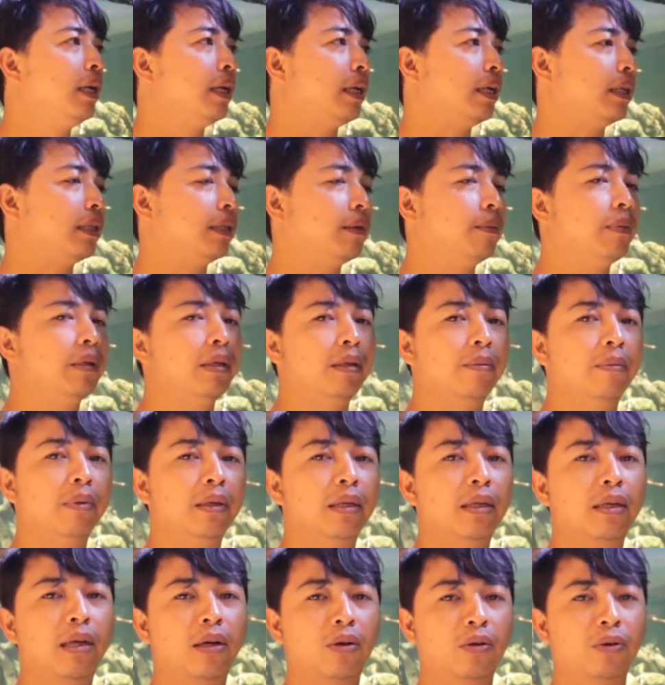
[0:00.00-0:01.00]
kita
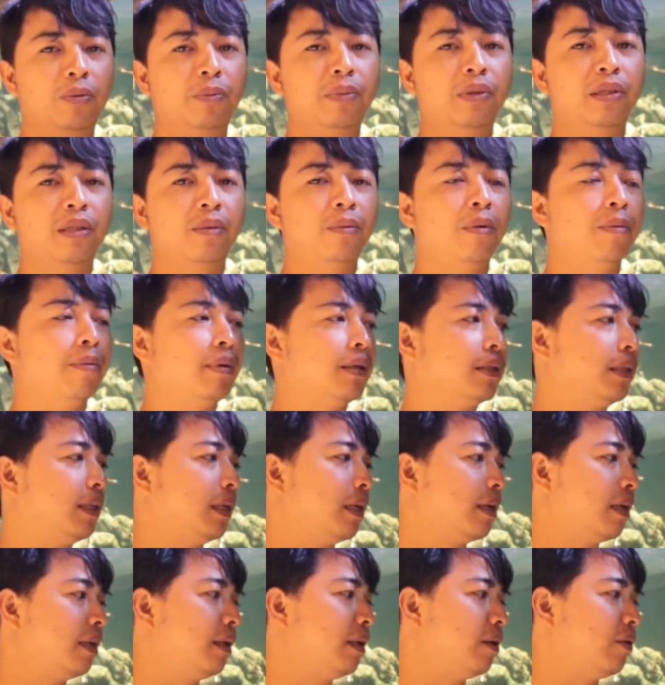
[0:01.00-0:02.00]
benar-benar harus bisa
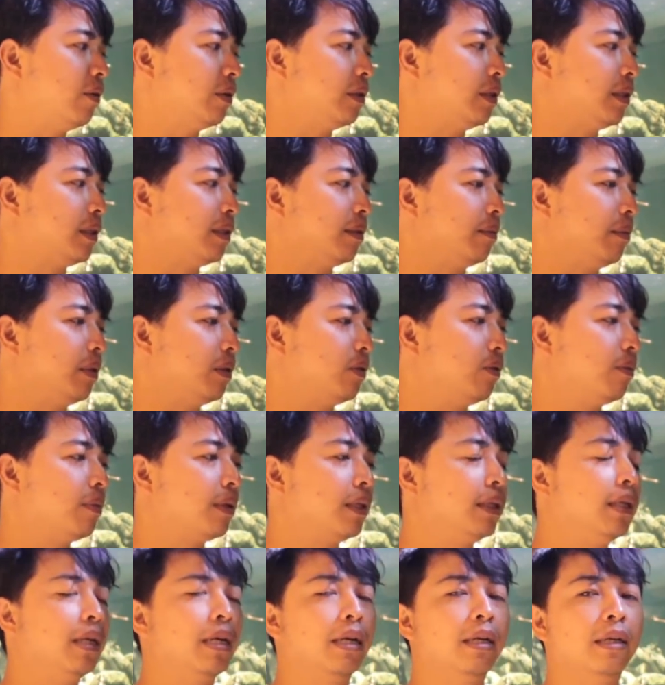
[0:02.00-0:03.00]
memastikan ekosistem itu
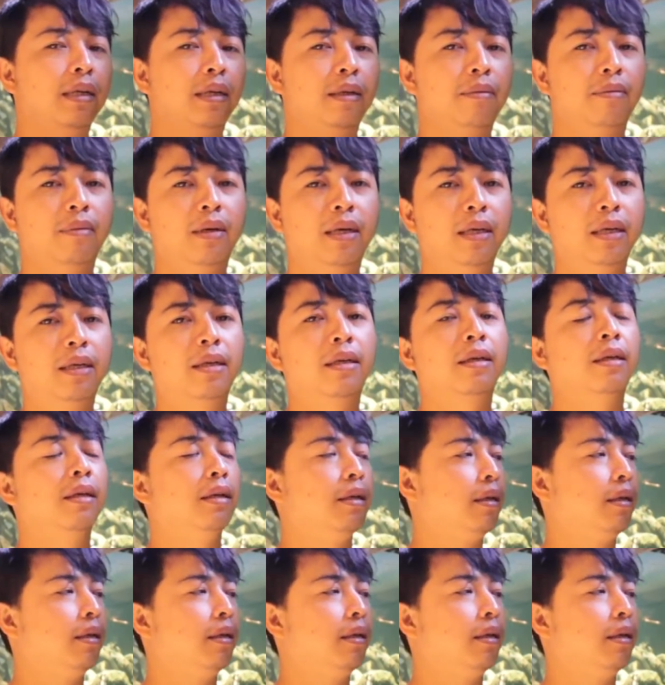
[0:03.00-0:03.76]
berjalan dengan baik